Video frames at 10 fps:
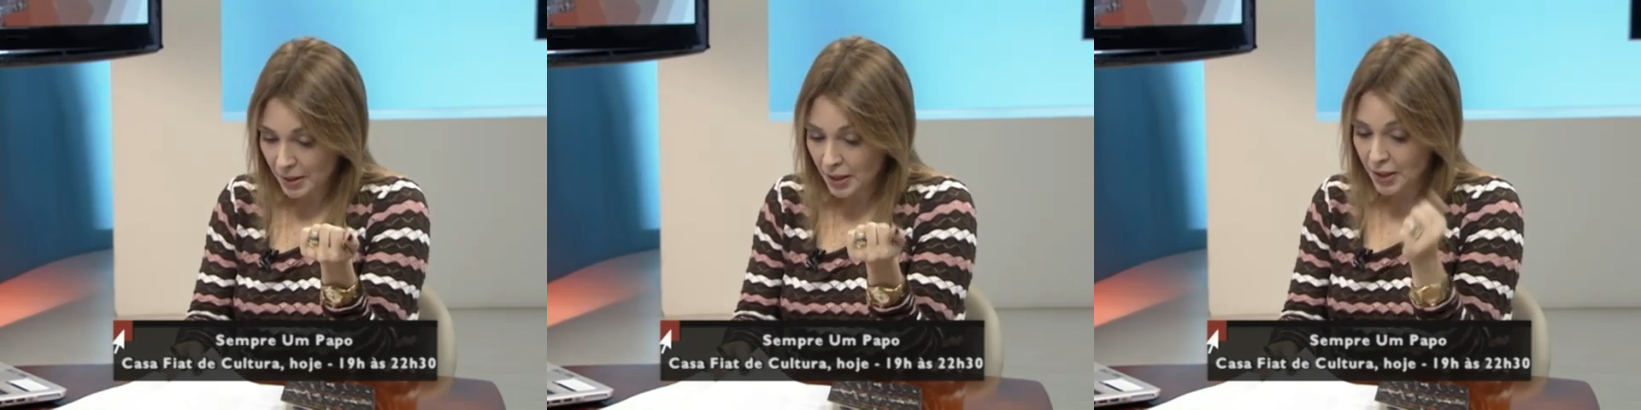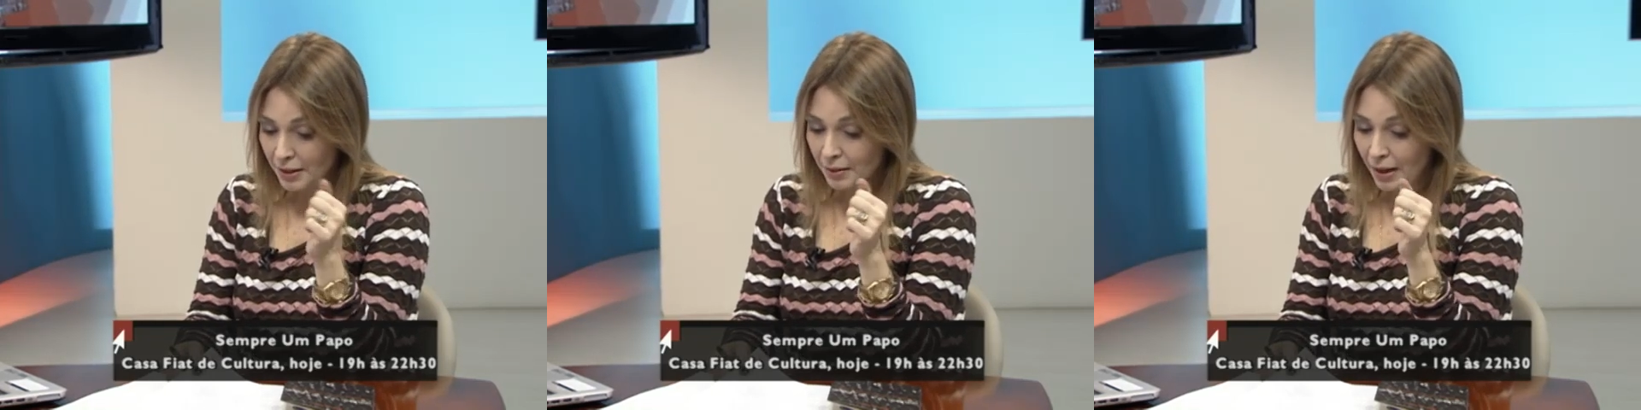
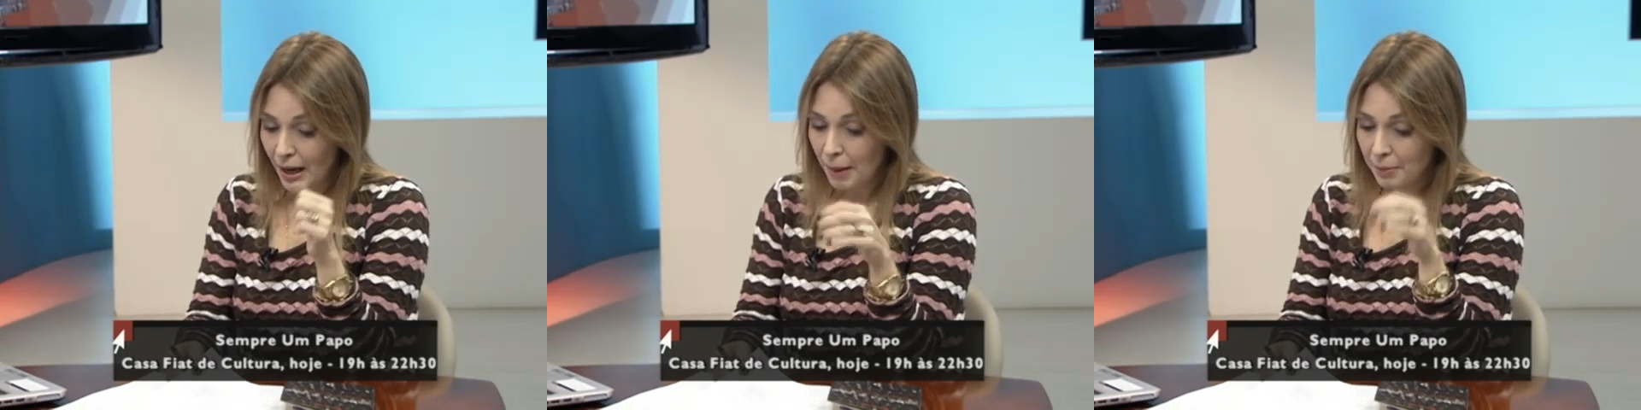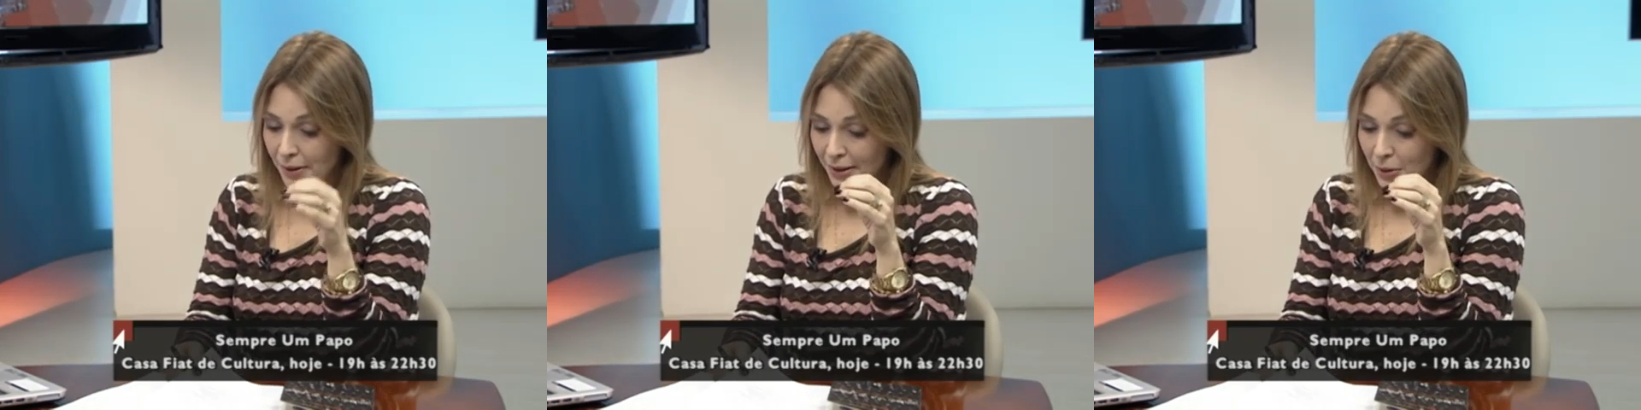e a,
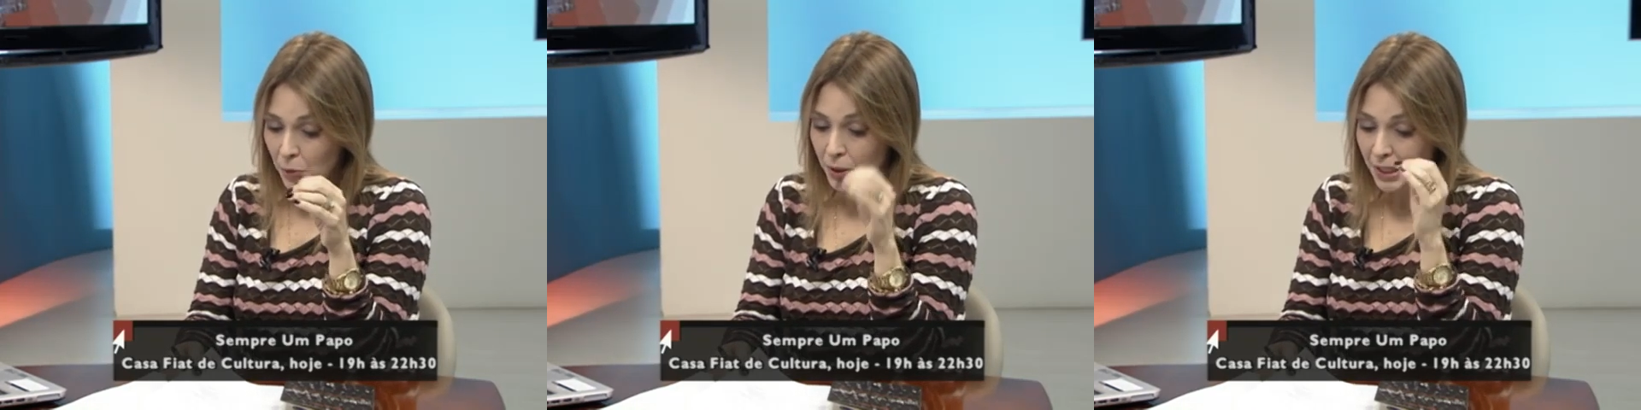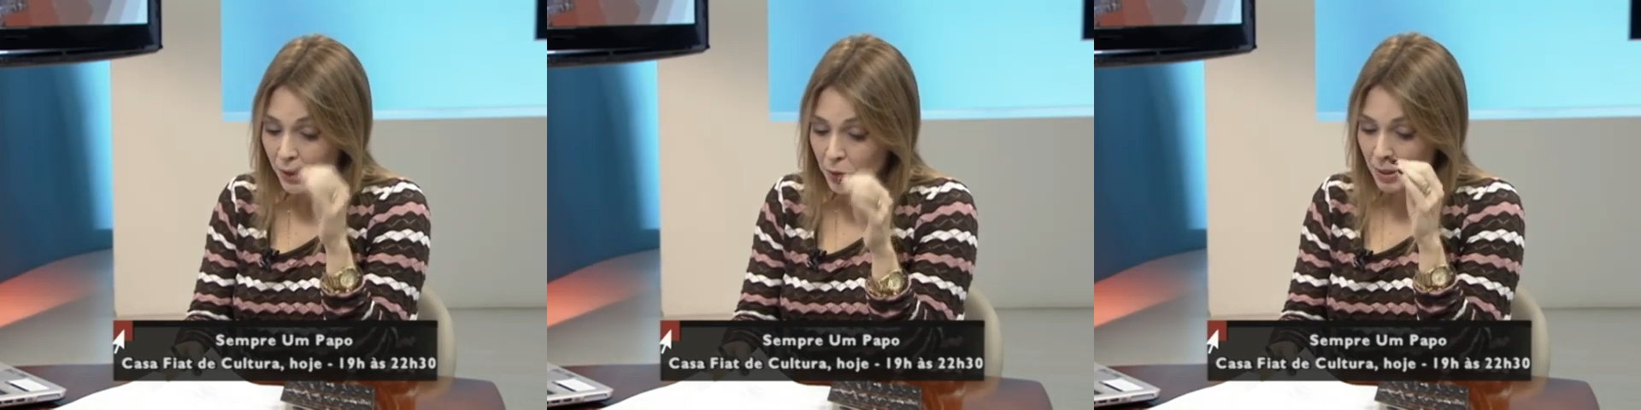é, o
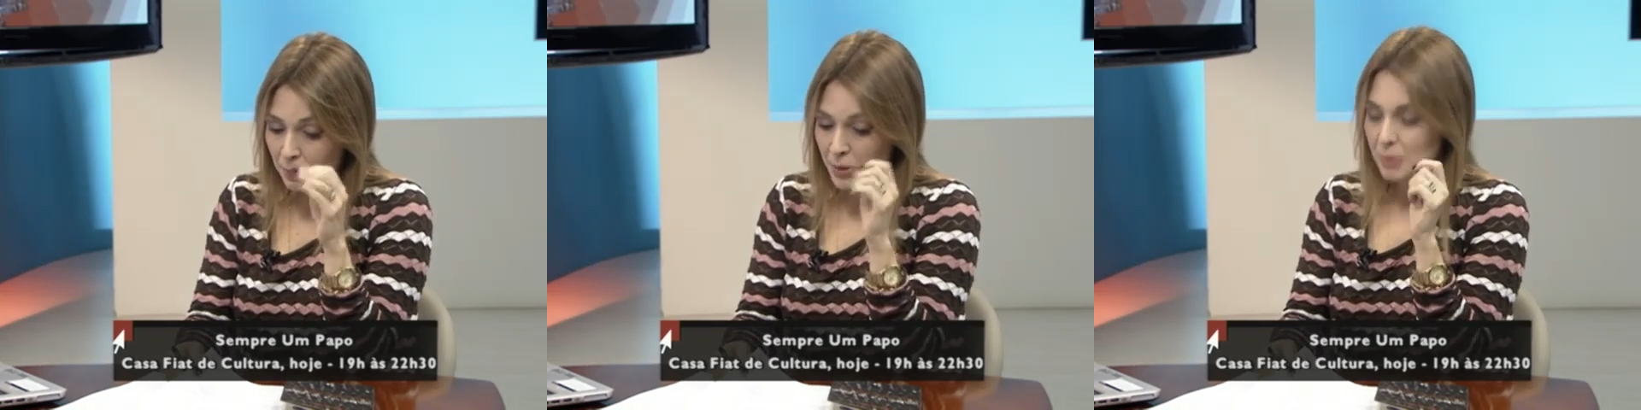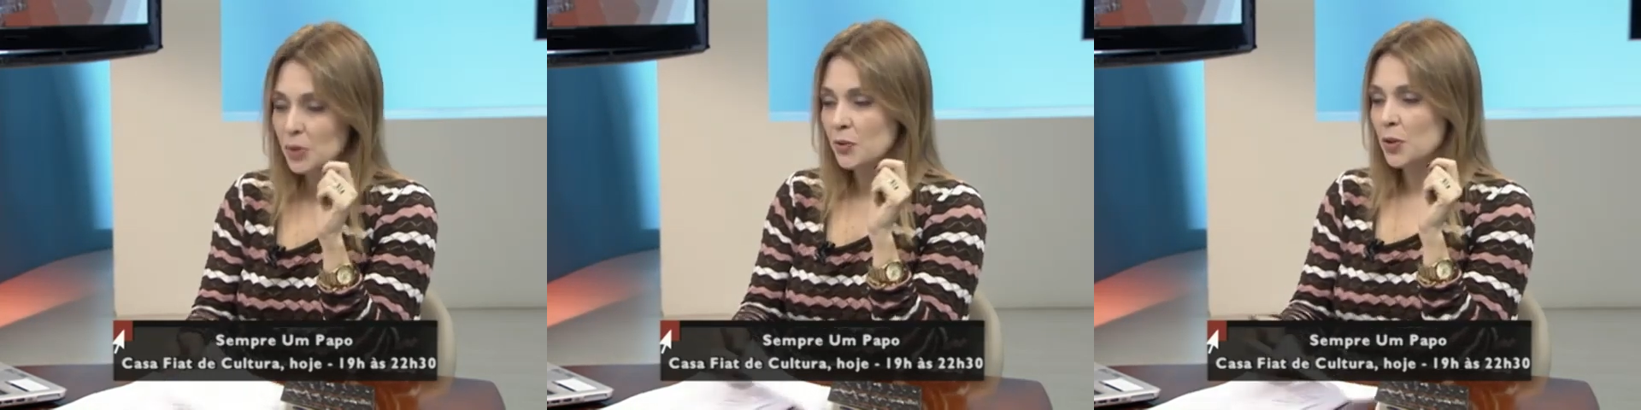que nos
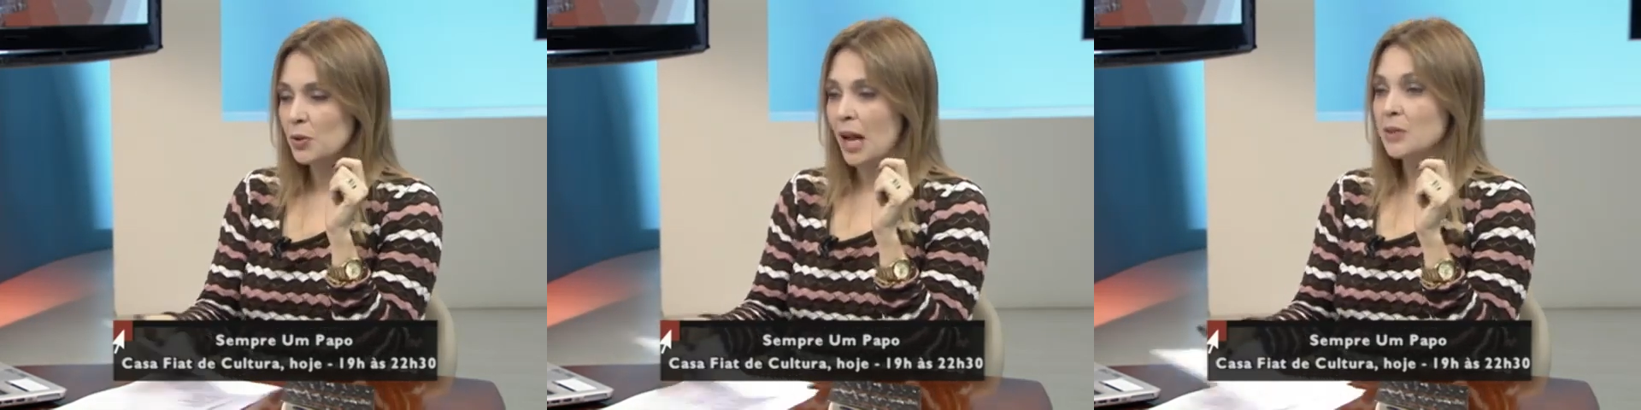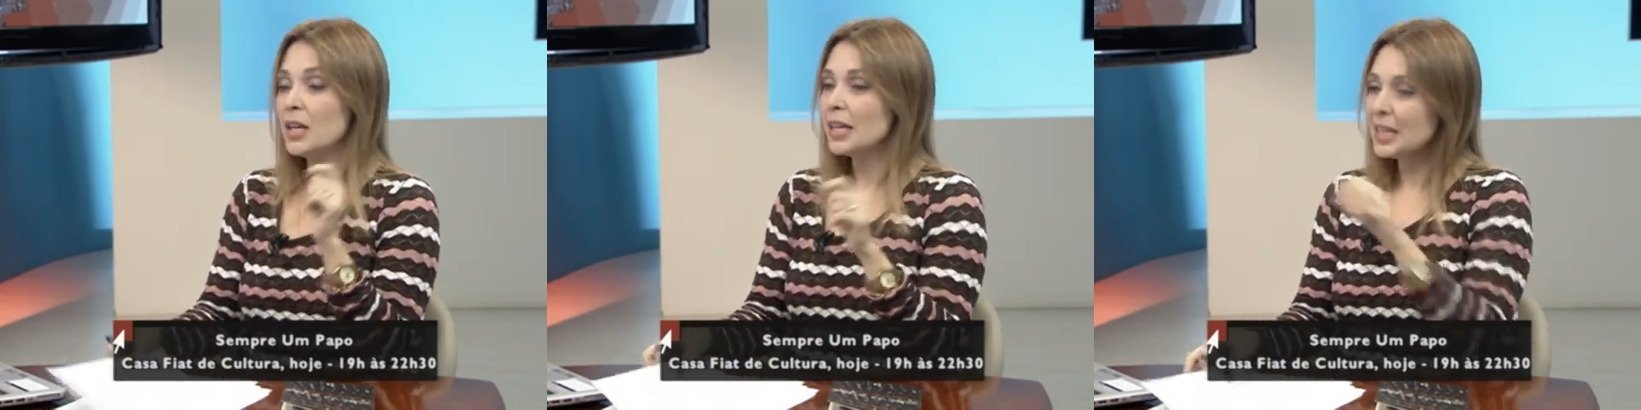aproxima dos
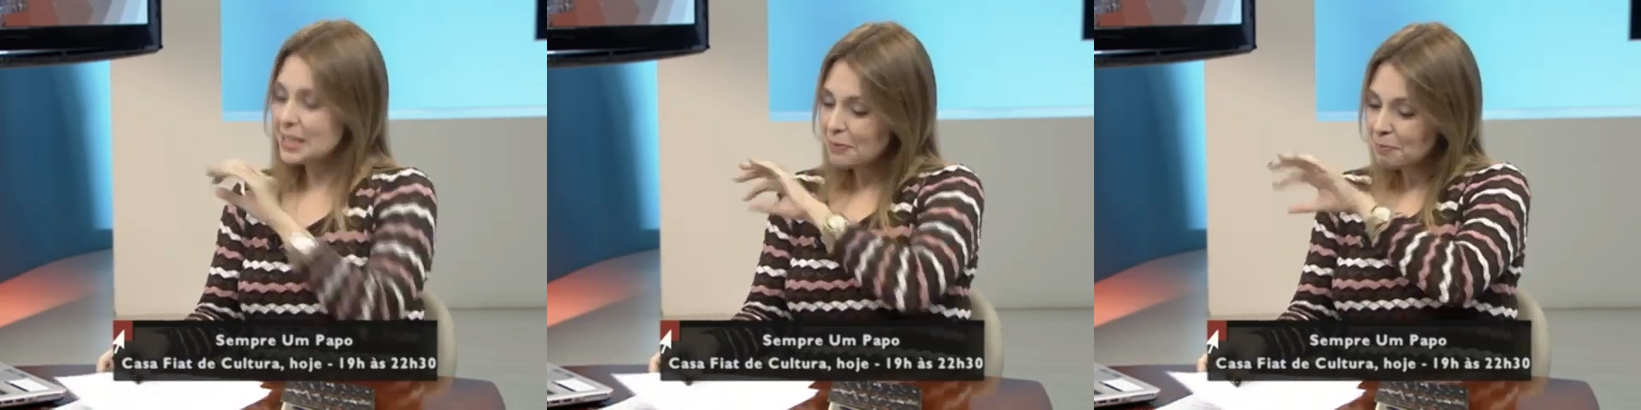fissurados. Queria que você